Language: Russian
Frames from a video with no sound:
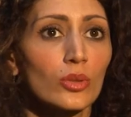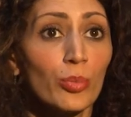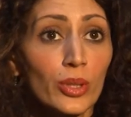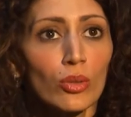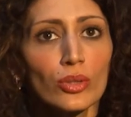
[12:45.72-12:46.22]
ну,
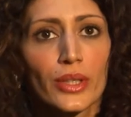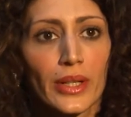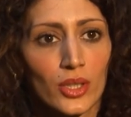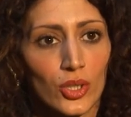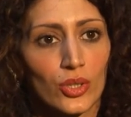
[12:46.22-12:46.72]
природа,
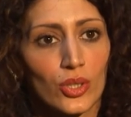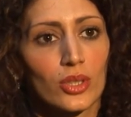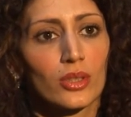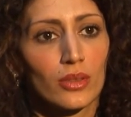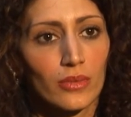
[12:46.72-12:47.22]
конечно же,
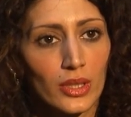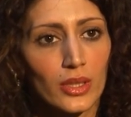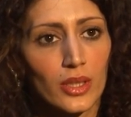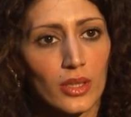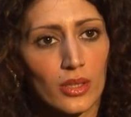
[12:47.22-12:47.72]
это
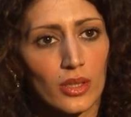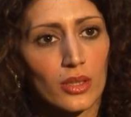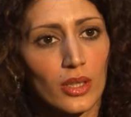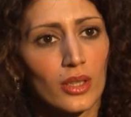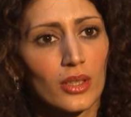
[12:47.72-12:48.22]
великая красота.